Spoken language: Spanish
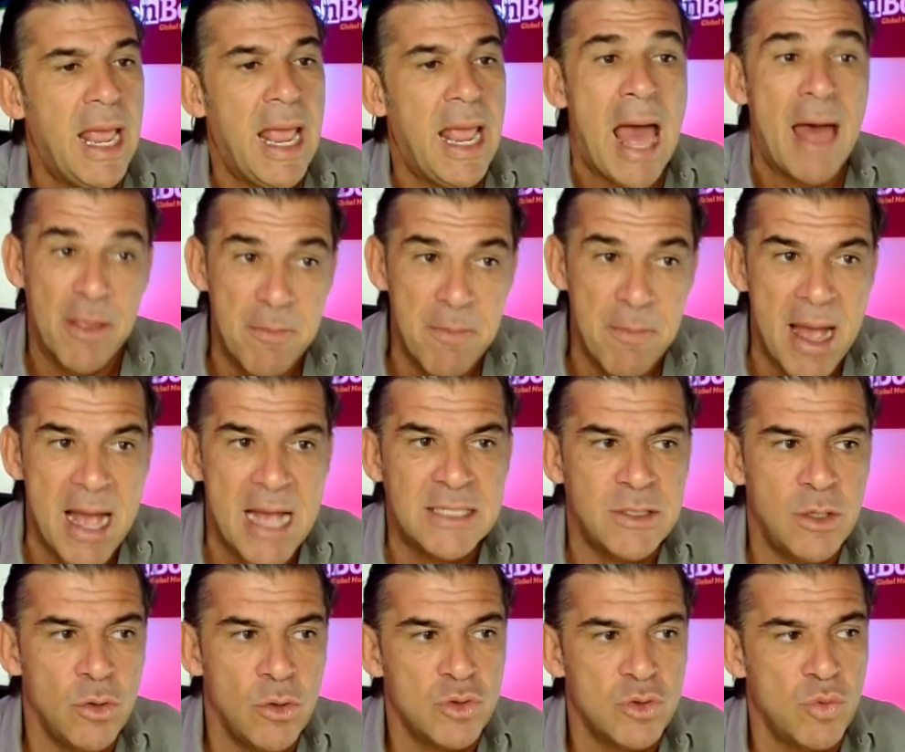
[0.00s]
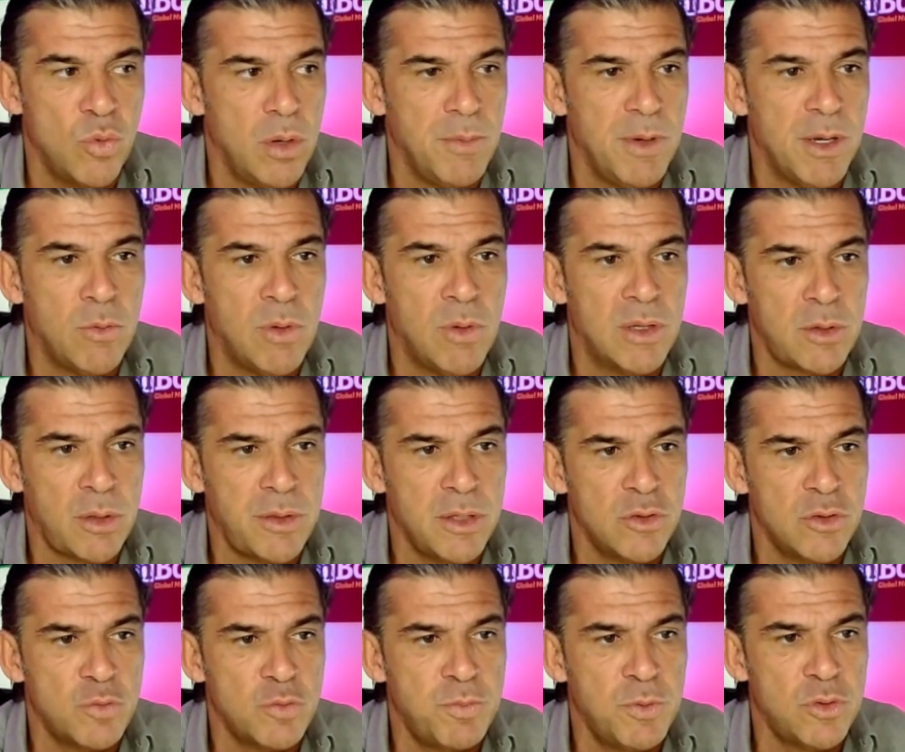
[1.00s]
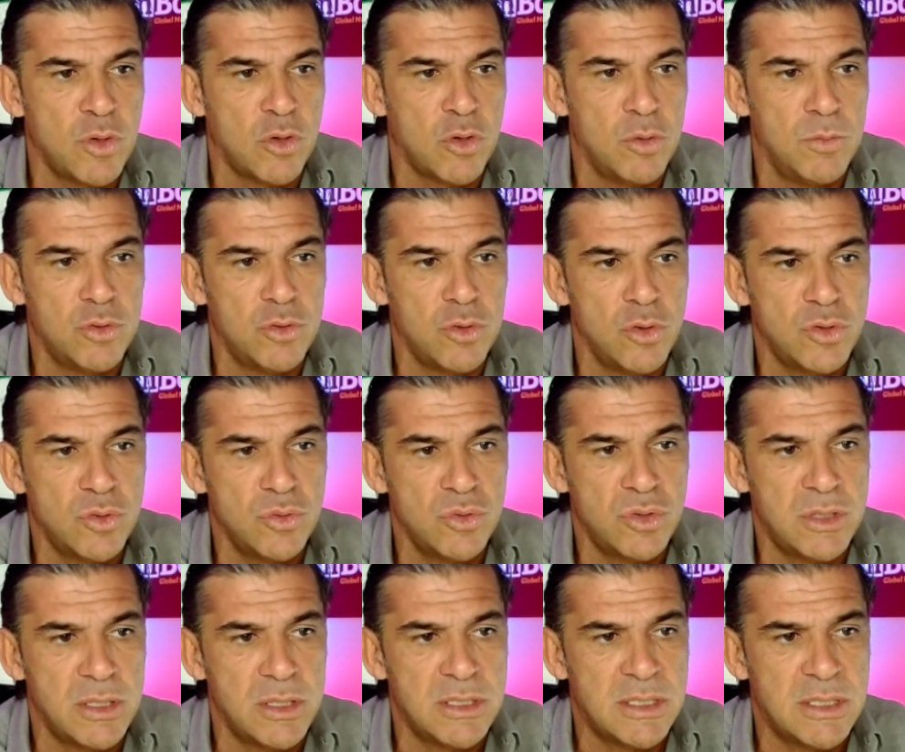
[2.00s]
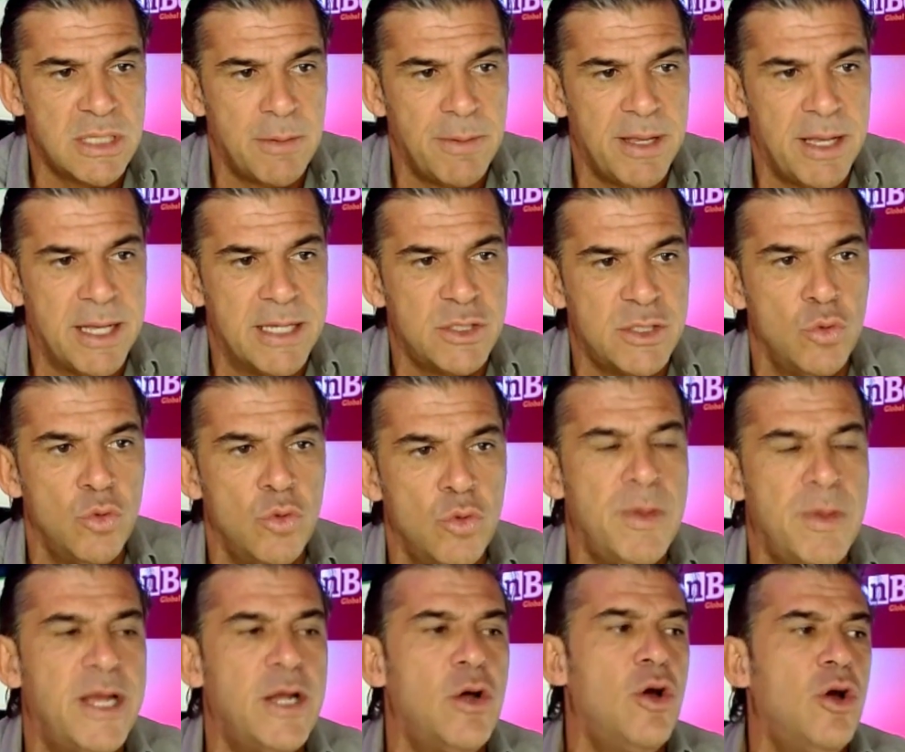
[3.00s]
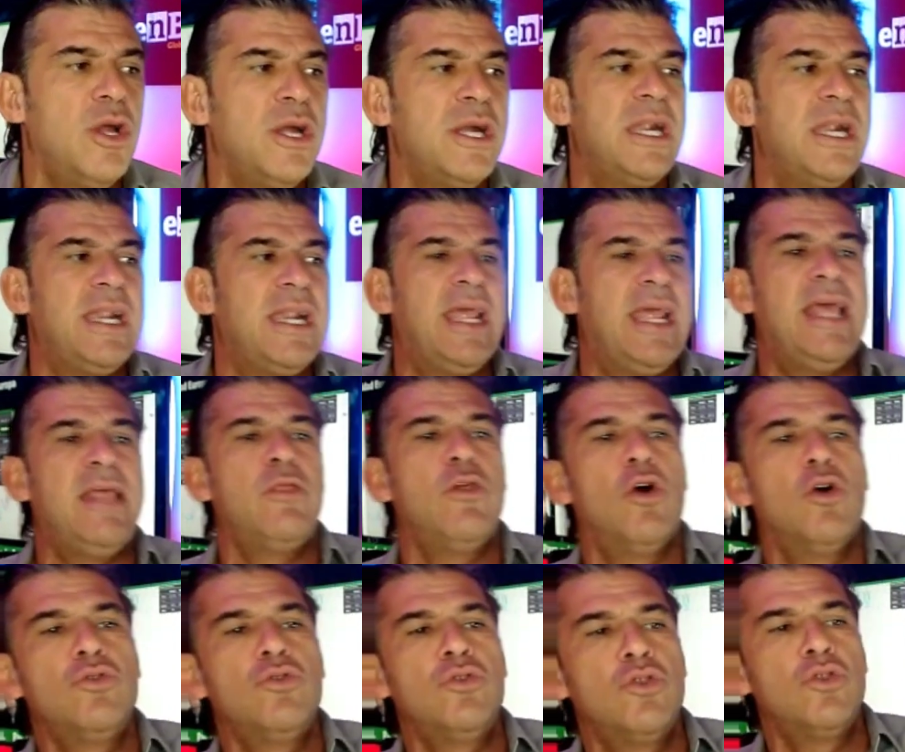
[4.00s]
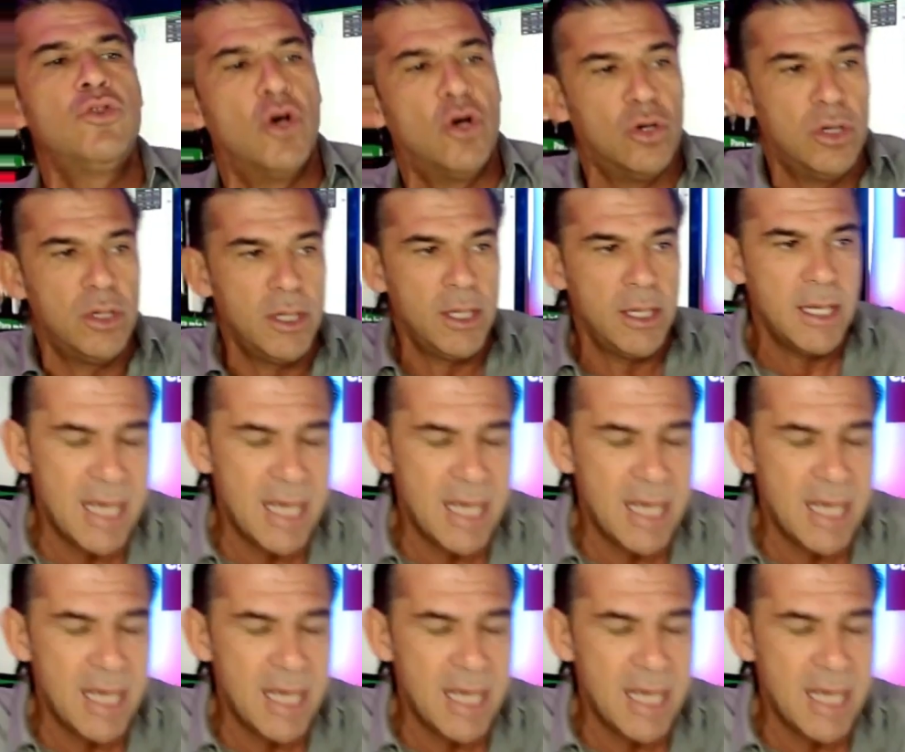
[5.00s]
Además, los 9.400 puntos, como todos ustedes saben, es número redondo.